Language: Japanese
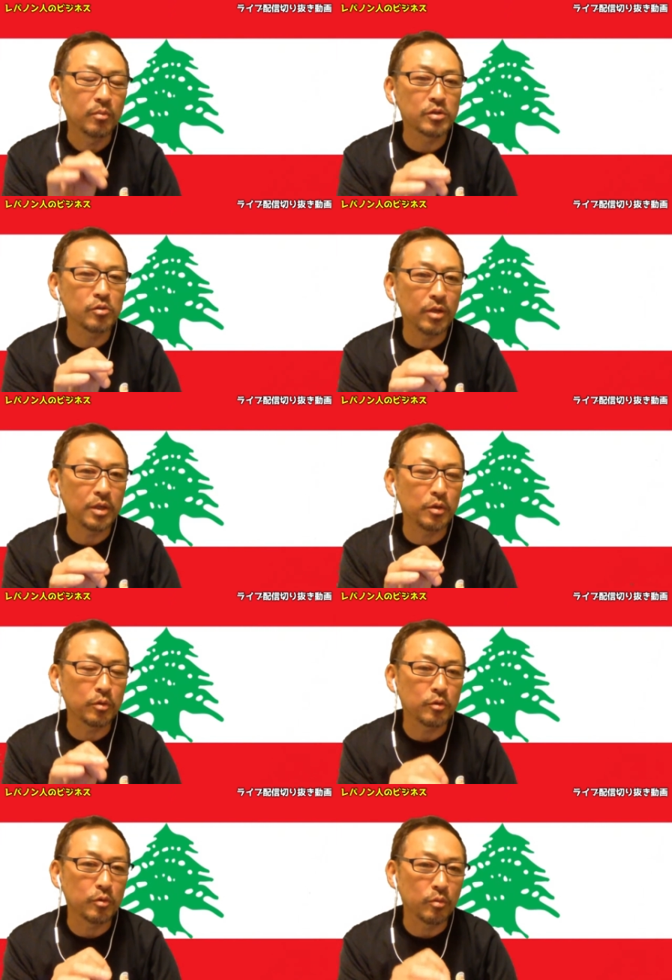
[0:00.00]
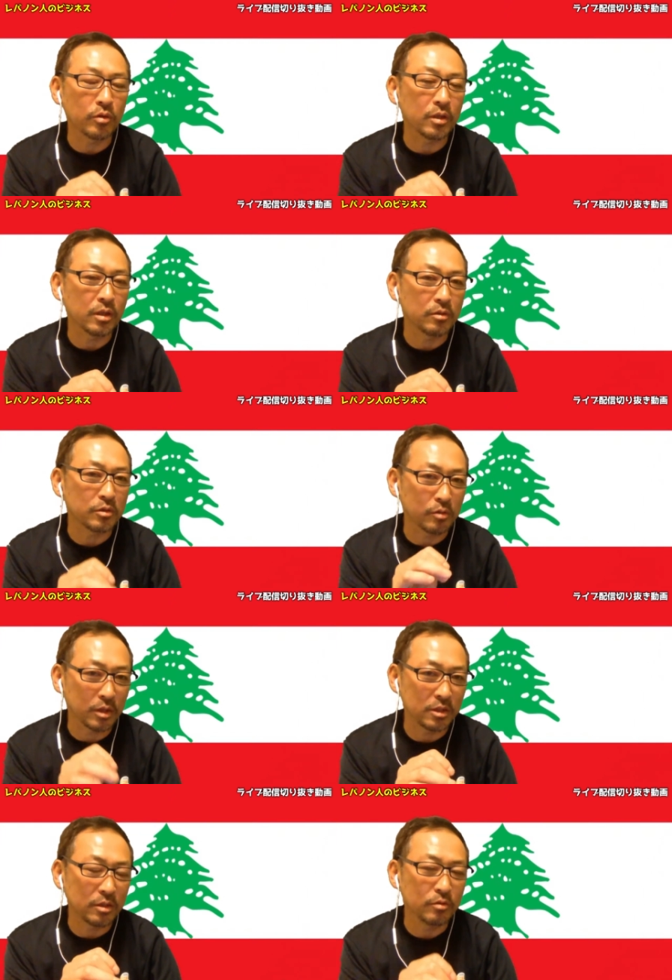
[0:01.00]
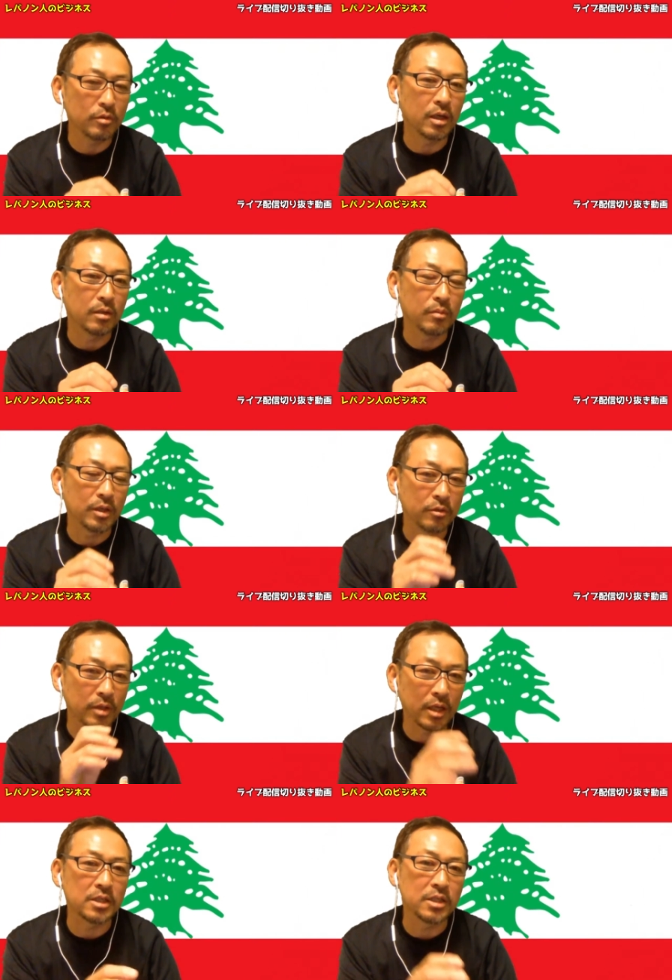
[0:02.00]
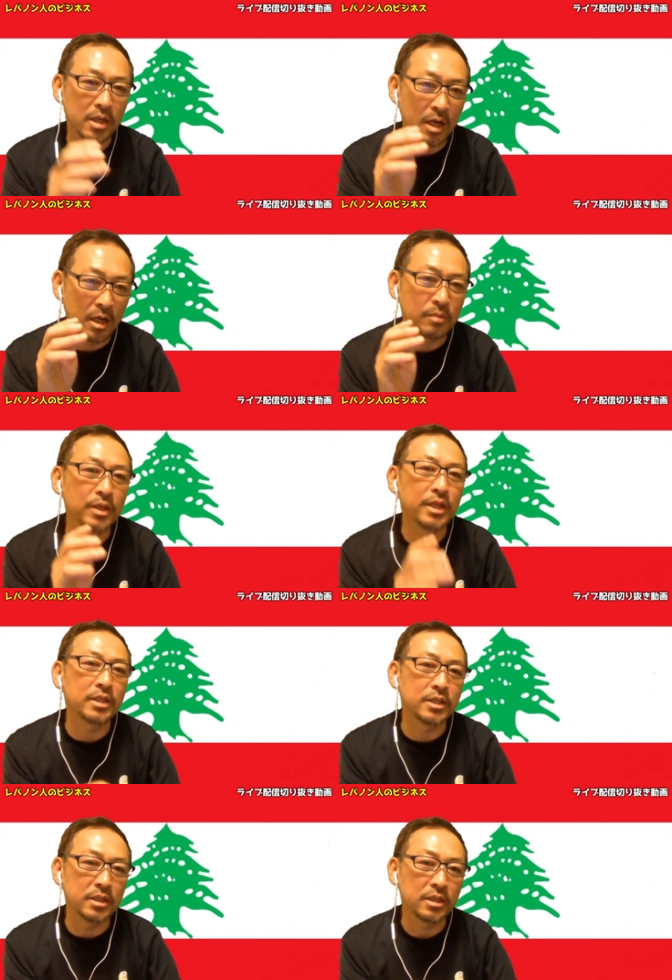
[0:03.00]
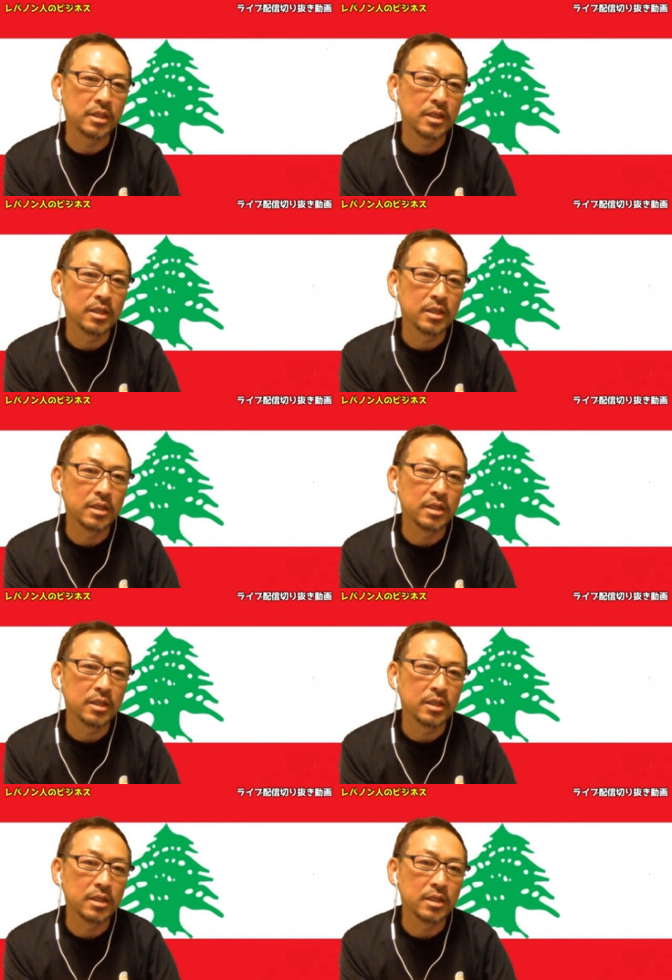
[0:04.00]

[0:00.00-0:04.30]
ものすごい影響力を持っている人たちっていうのが、まあユダヤ人、アルメニア人。